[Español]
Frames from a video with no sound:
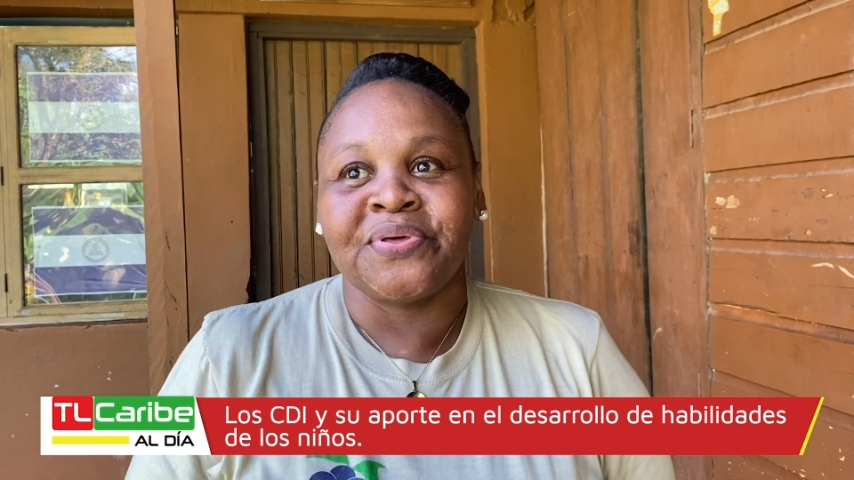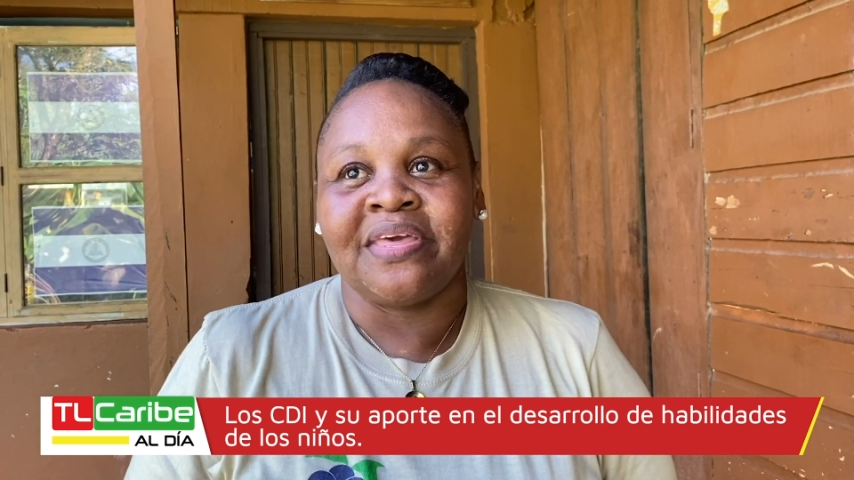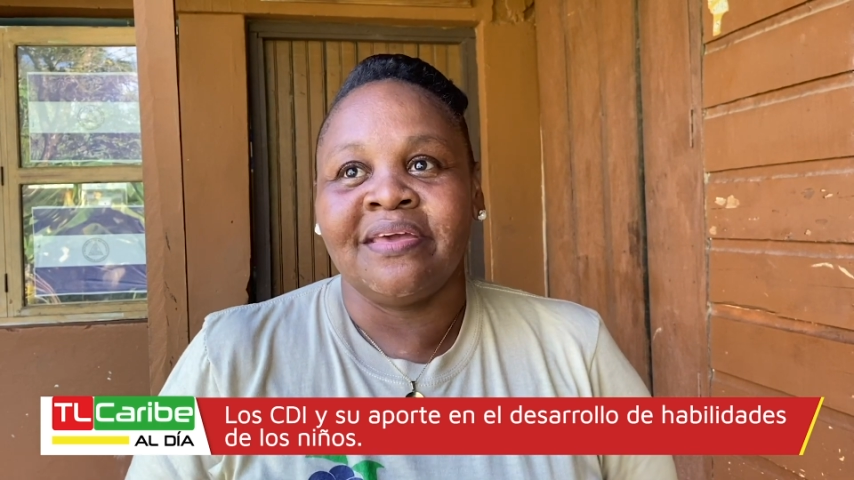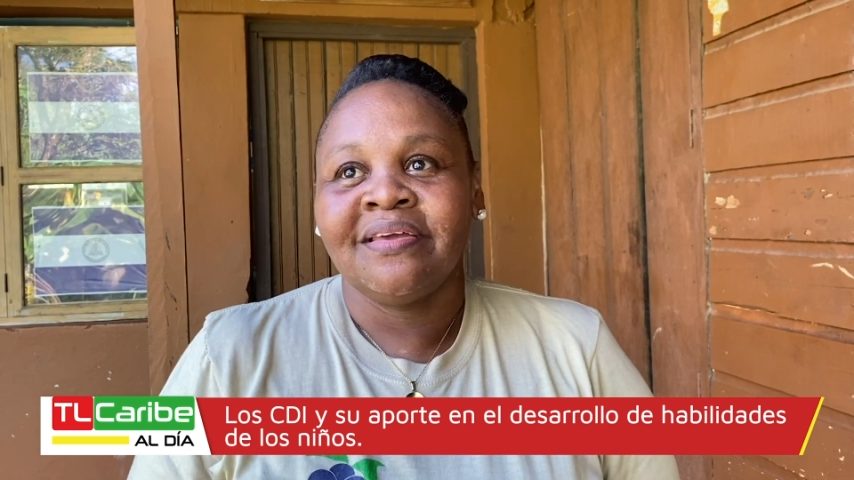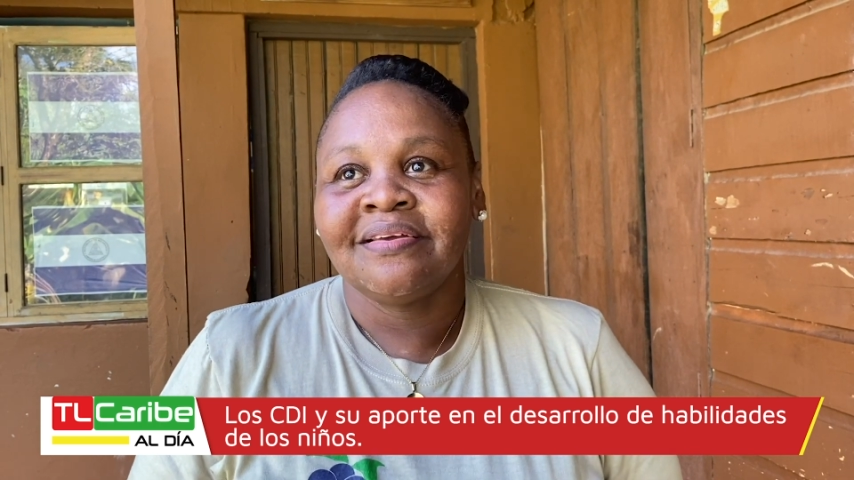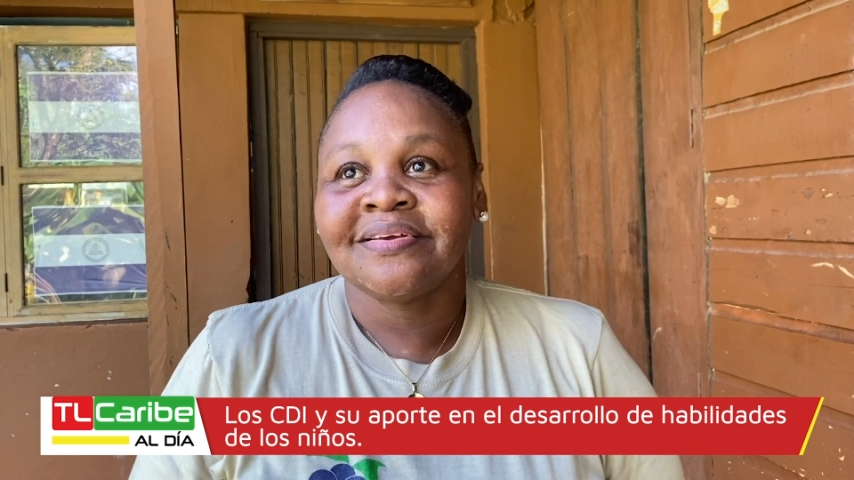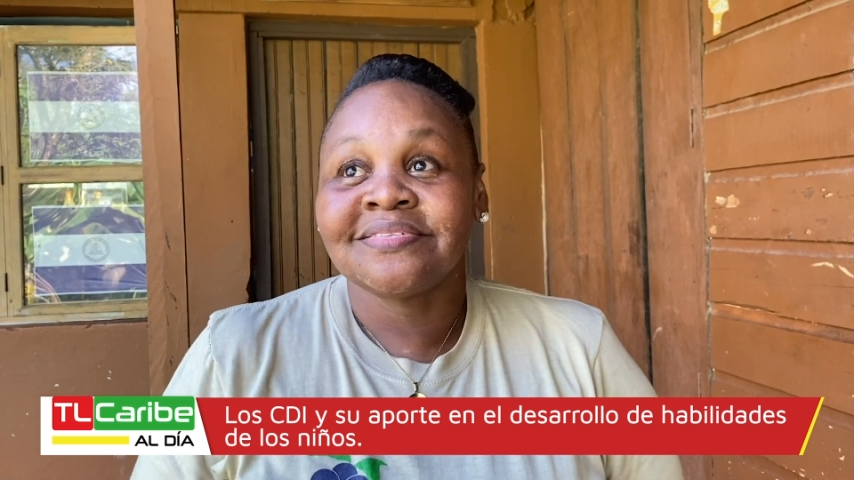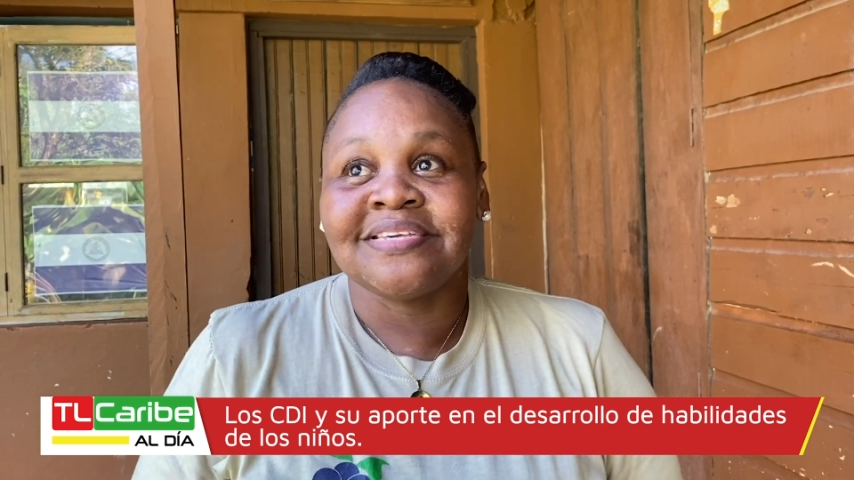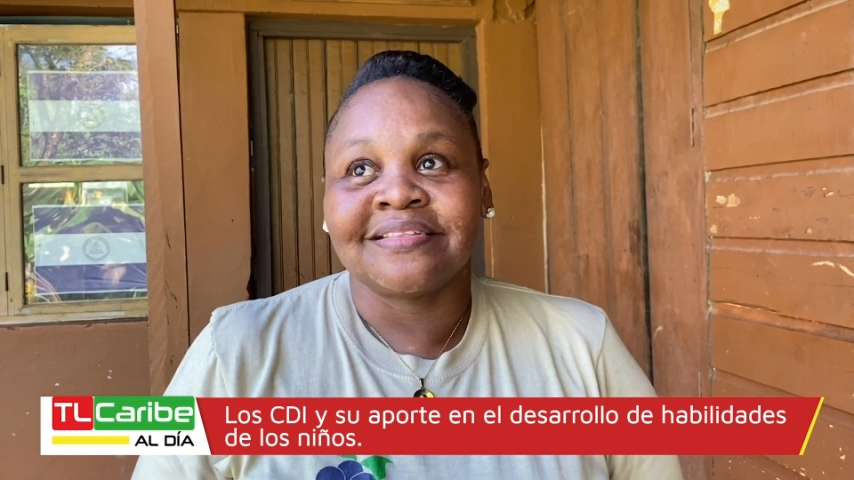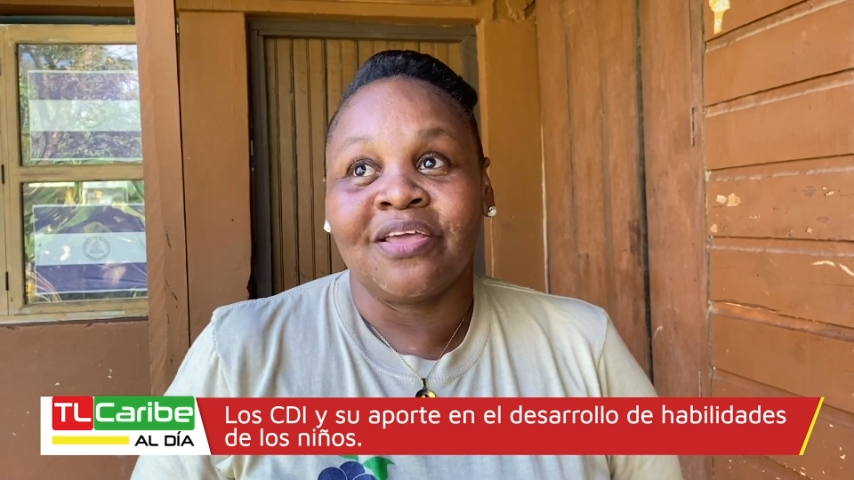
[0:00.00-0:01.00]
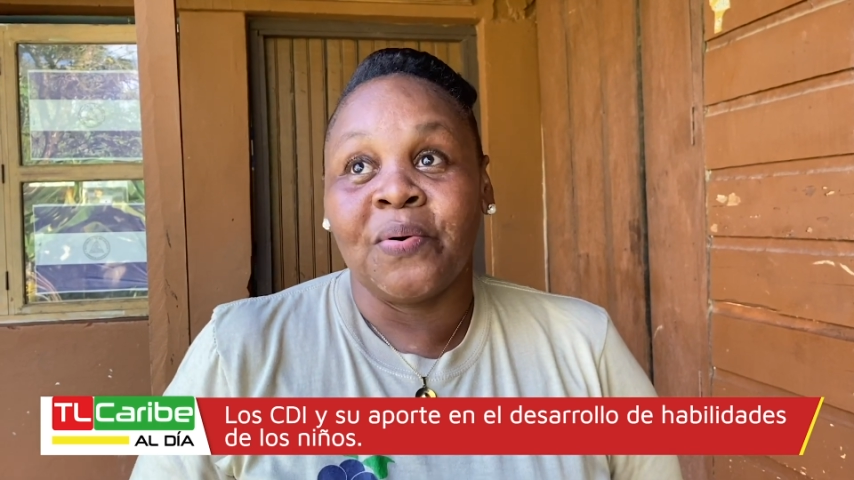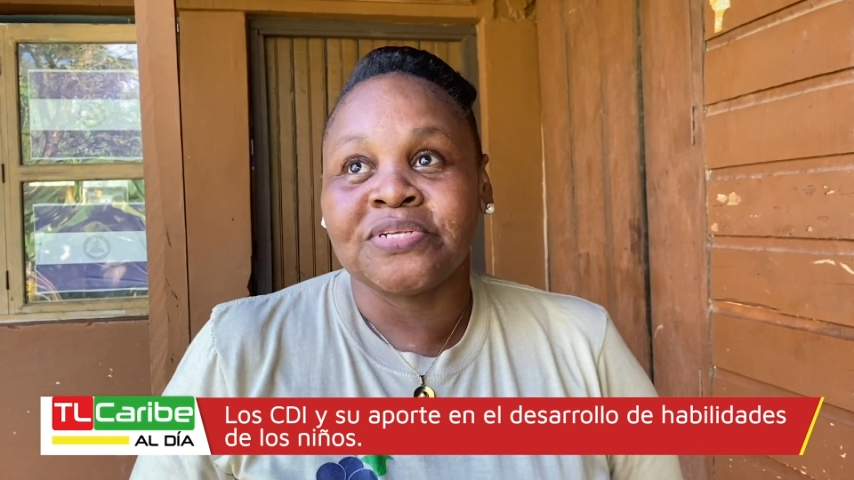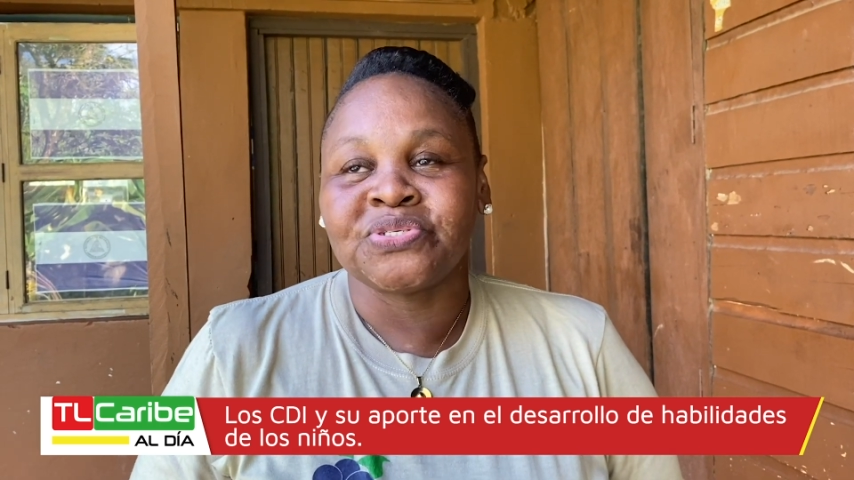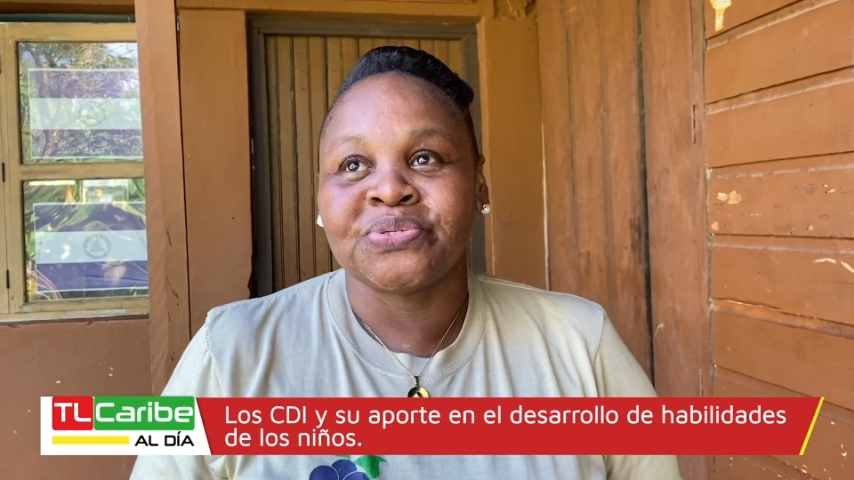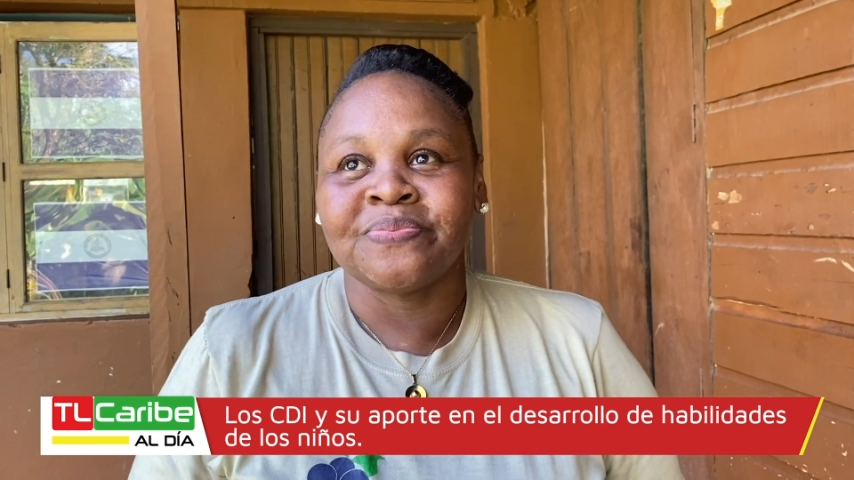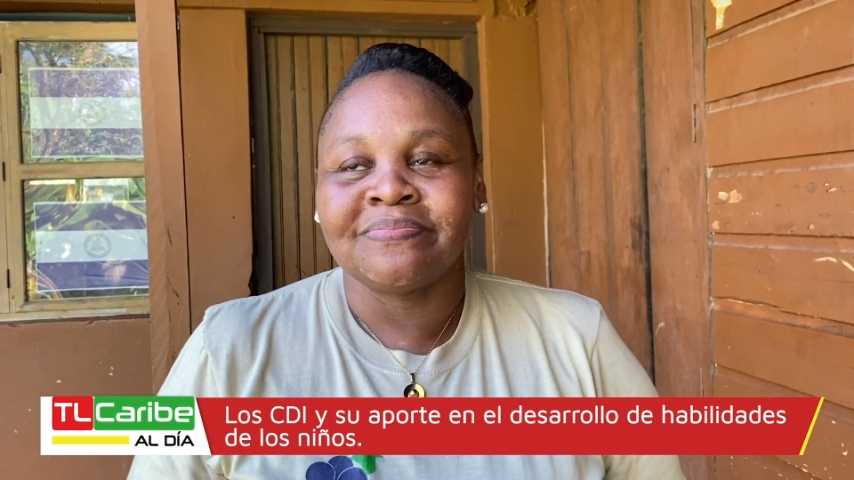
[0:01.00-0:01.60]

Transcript: de 7, 8